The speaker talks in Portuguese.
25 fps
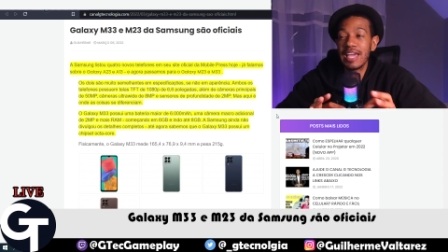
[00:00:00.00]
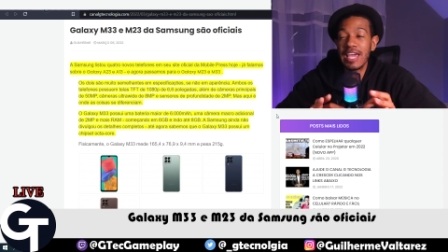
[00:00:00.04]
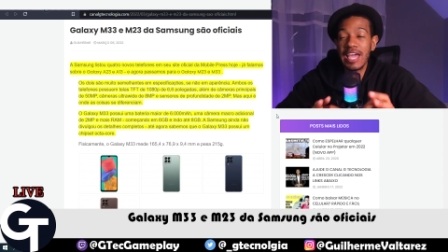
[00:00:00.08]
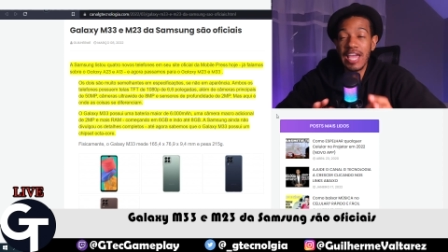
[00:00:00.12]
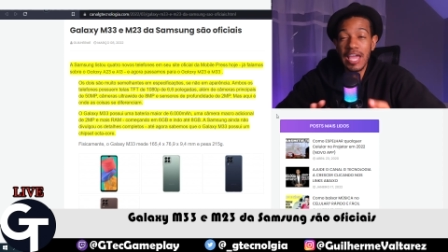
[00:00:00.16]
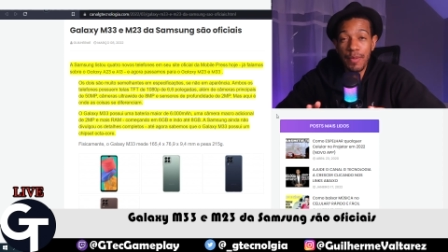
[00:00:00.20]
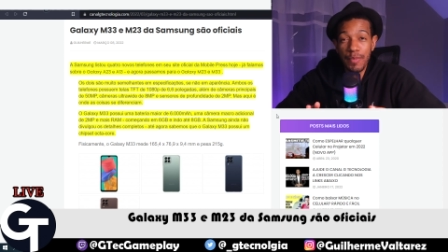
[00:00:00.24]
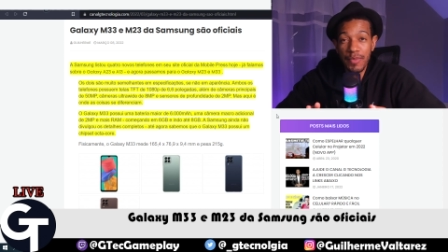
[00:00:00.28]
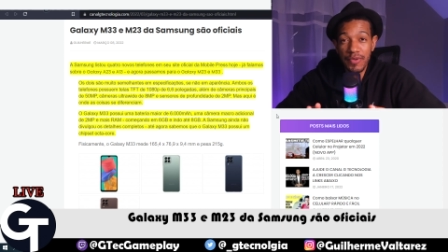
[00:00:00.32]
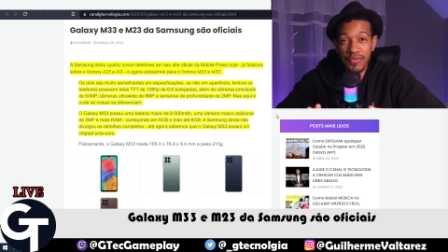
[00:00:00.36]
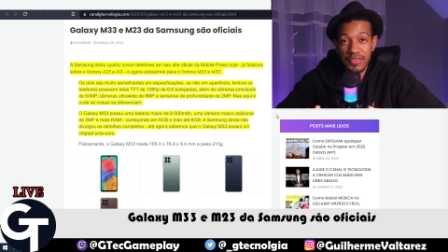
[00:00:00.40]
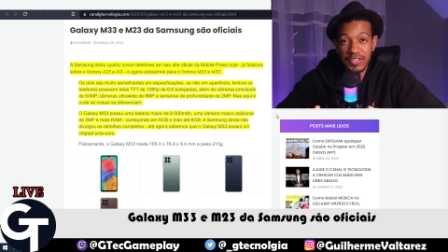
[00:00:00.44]

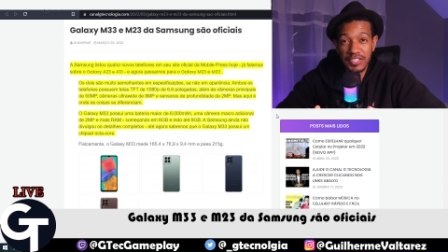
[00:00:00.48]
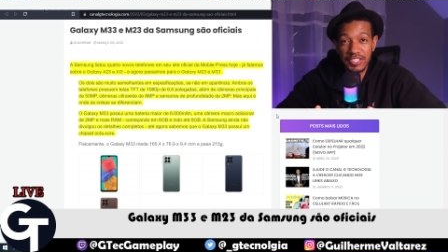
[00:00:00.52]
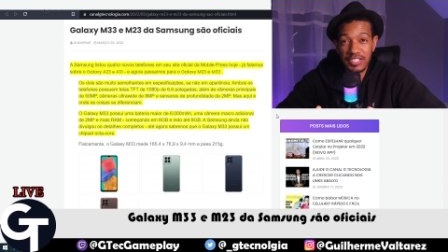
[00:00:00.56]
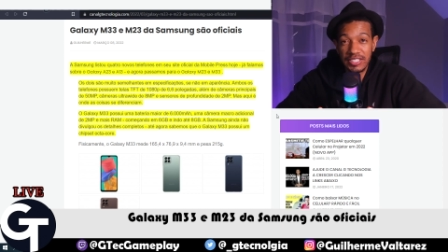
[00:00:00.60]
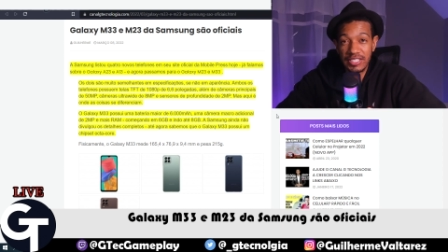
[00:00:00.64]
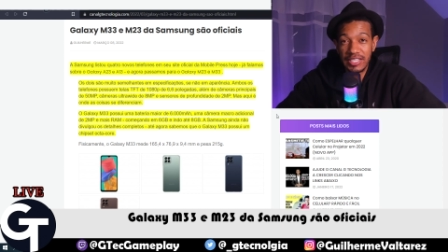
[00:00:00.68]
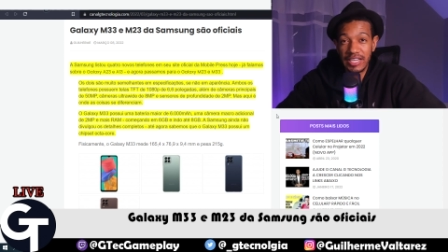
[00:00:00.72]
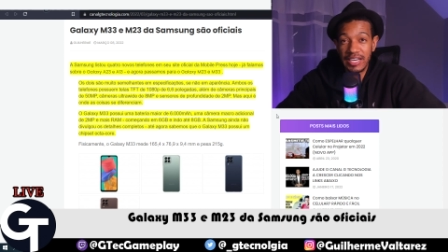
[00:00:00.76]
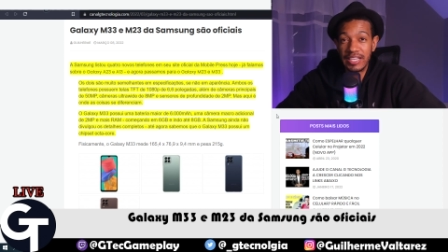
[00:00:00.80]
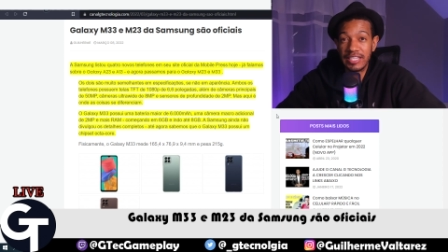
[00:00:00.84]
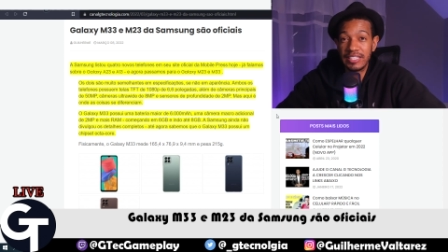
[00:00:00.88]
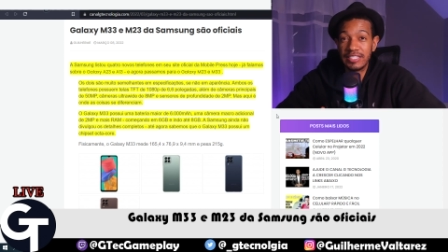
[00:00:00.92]

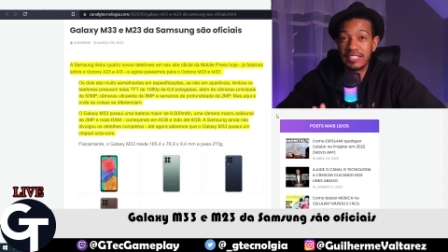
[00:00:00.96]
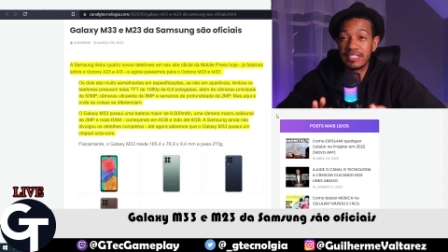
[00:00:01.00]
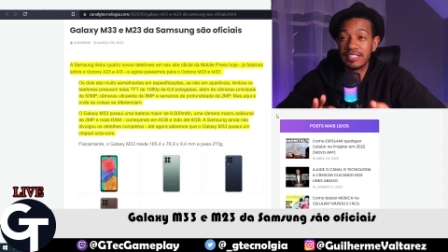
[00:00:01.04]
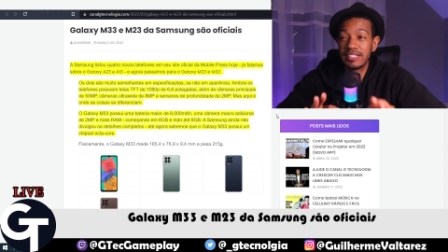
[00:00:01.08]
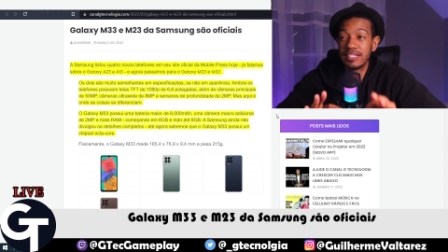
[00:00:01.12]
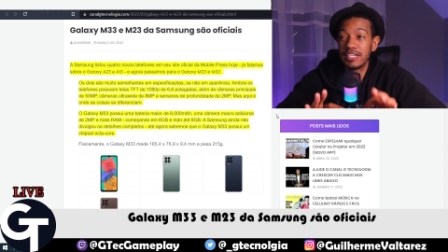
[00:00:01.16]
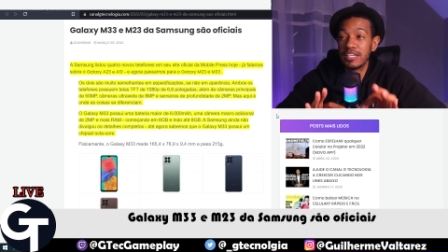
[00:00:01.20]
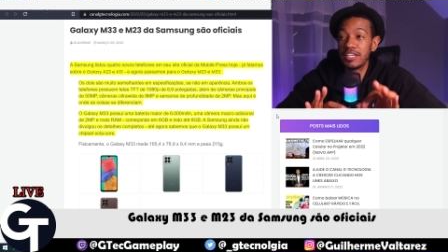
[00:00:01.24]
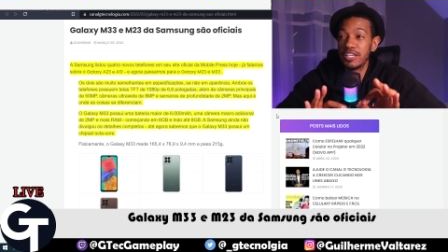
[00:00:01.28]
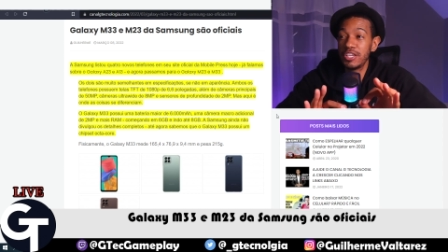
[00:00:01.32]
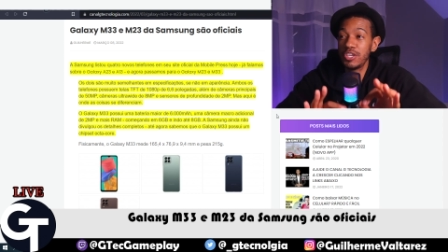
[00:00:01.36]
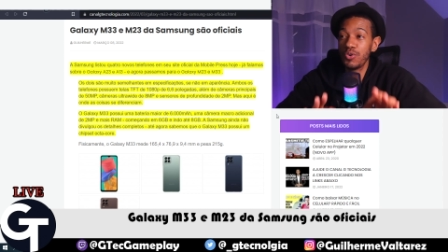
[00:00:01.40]

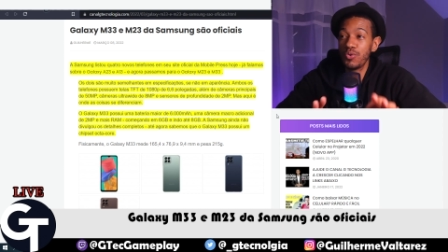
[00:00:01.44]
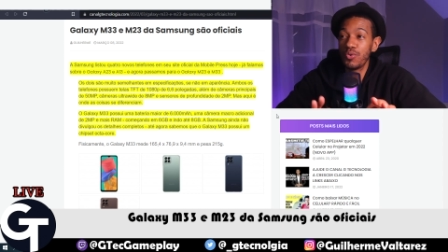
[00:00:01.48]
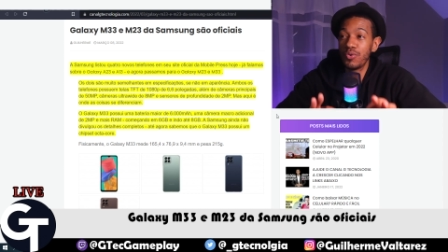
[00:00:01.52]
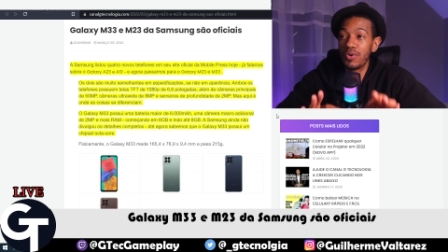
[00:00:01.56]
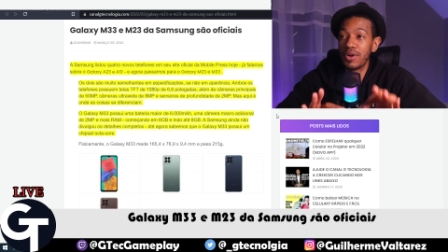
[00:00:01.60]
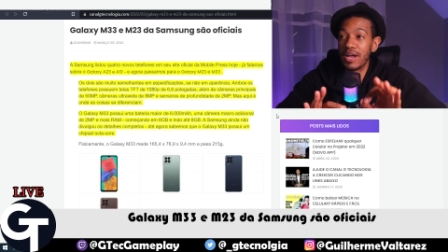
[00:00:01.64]
M23 e o